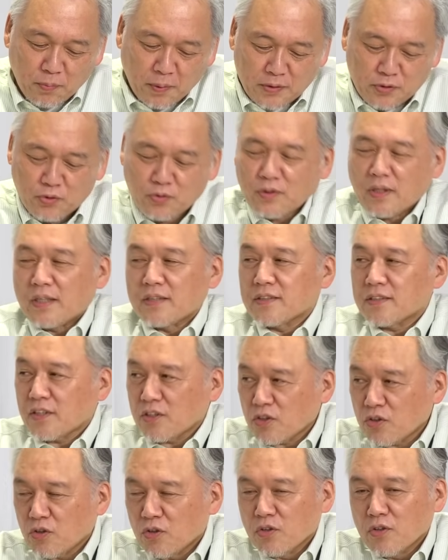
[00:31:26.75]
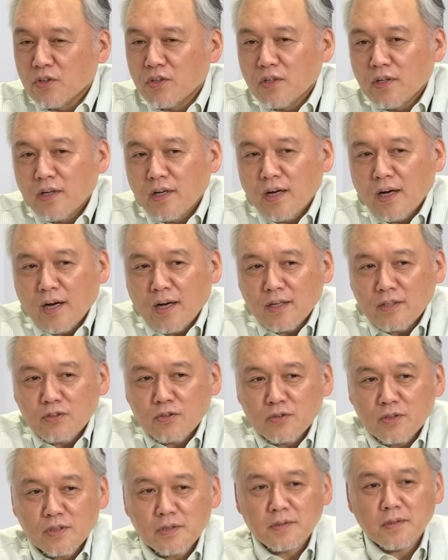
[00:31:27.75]
そうなんですけど、はい、
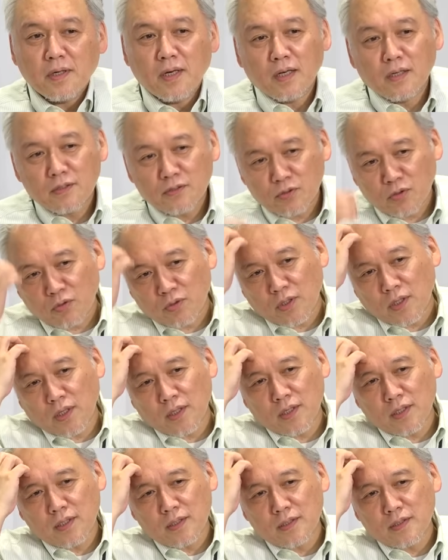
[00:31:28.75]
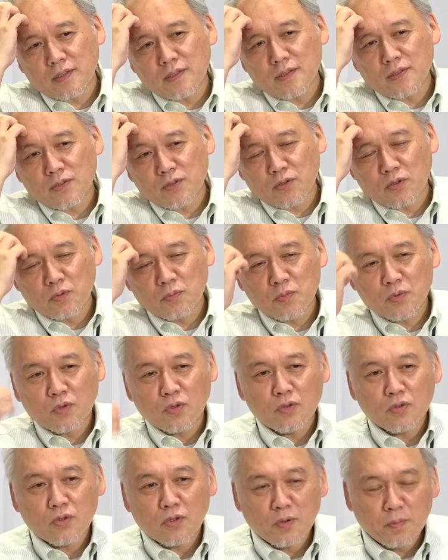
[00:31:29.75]
実はそこで向
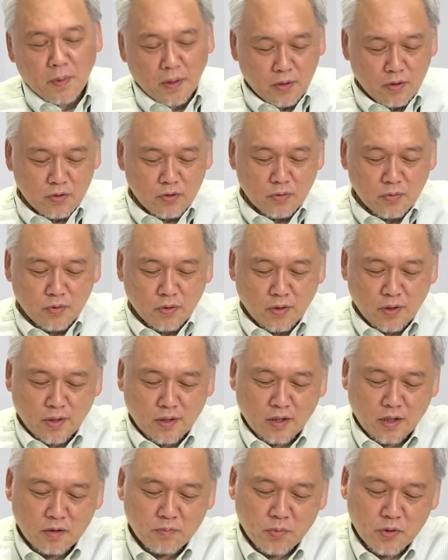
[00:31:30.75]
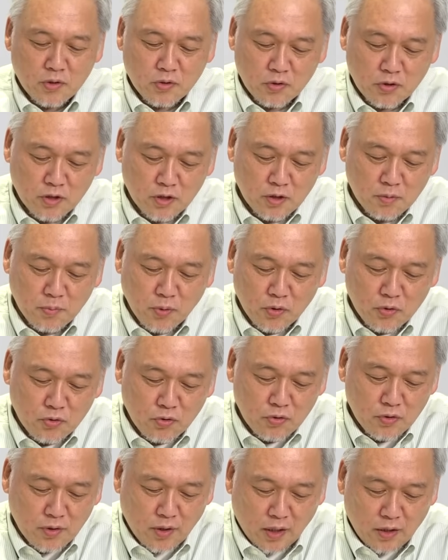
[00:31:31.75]
こうのマイクロソフトの方にも一応質問
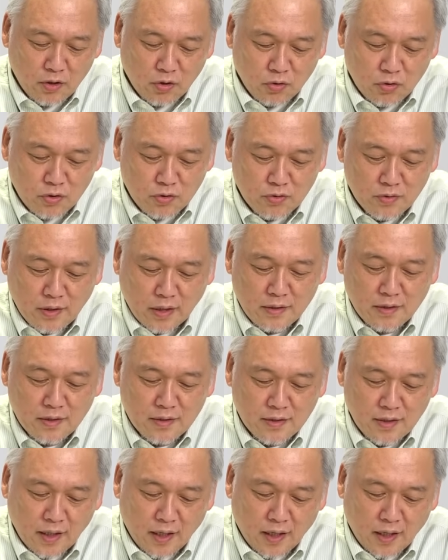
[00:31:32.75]
というかいろいろ言ったんです